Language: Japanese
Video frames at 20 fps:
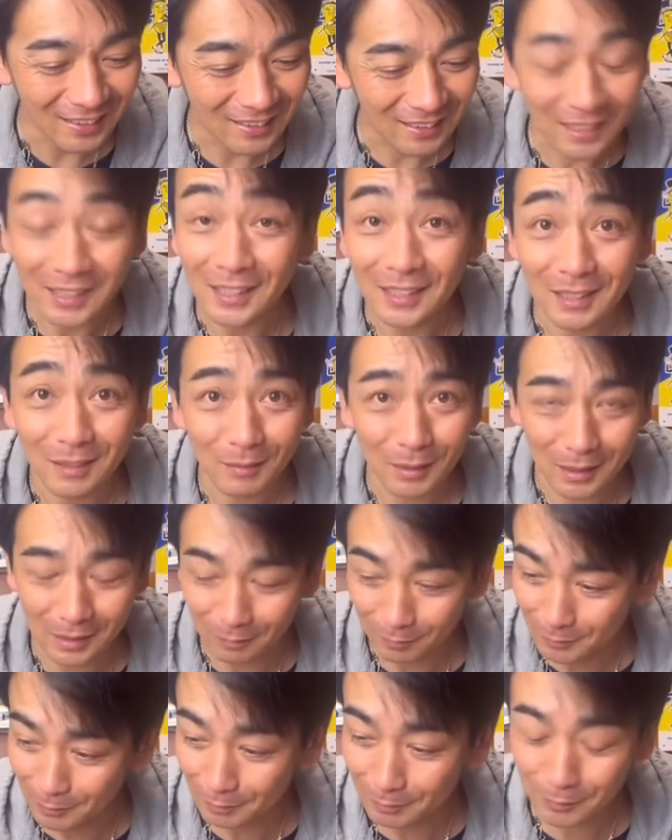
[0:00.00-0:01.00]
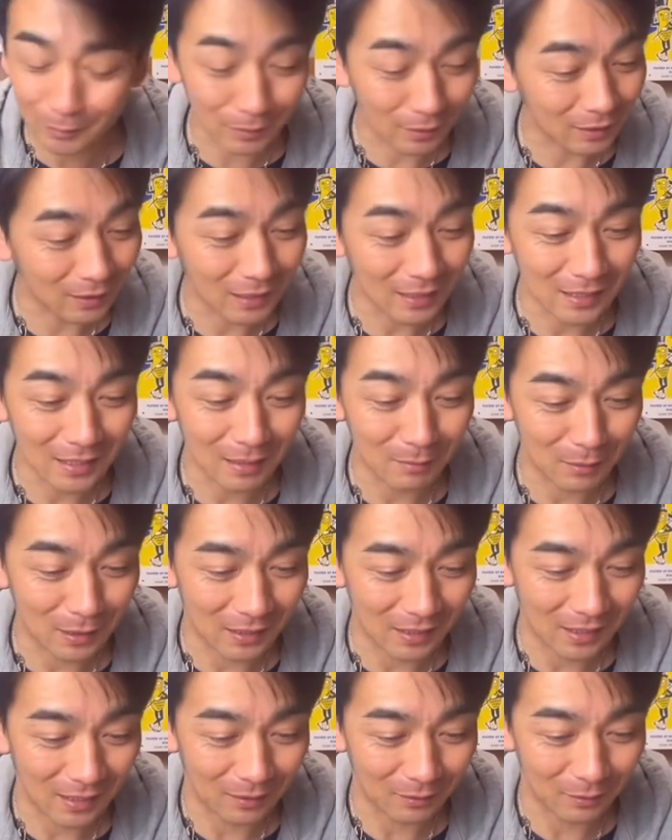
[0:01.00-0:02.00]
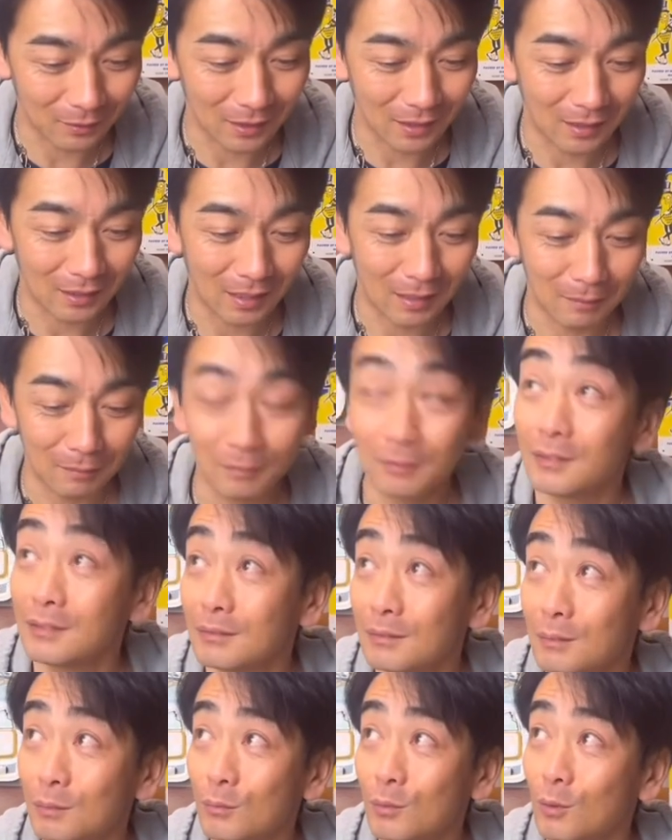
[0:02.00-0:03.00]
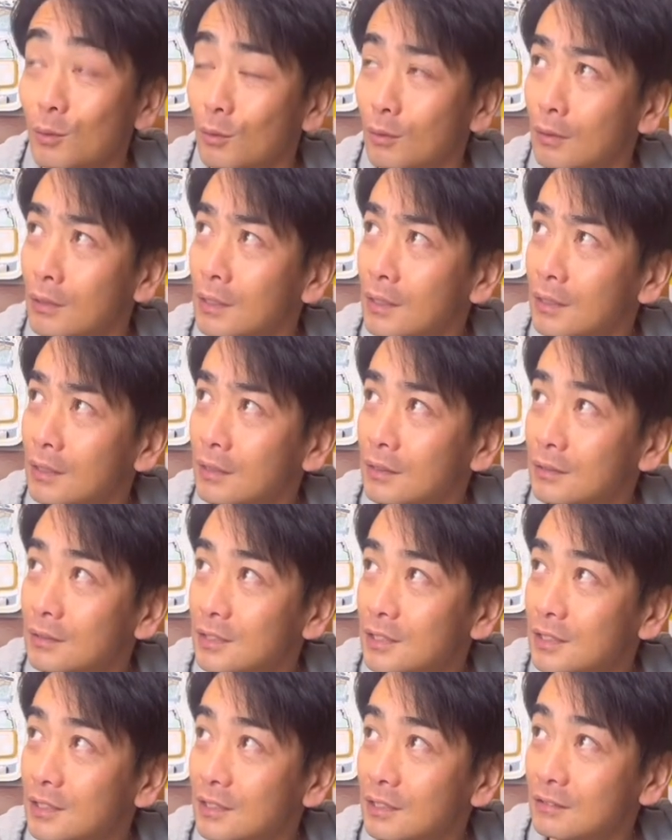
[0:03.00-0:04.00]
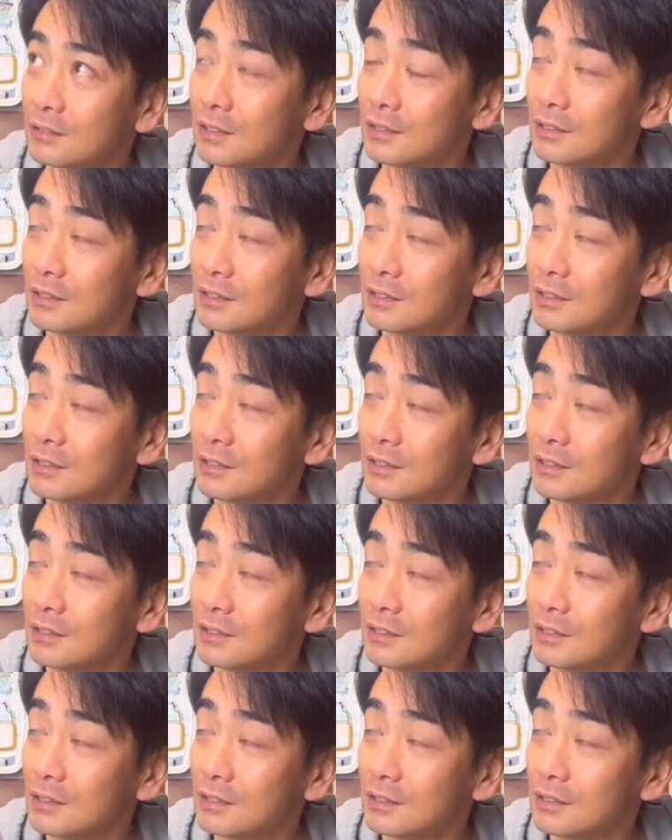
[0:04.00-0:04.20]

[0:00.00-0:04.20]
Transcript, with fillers: ぜひ行ってみてください、皆さん。あのね、あ、んもう、時期なくなっ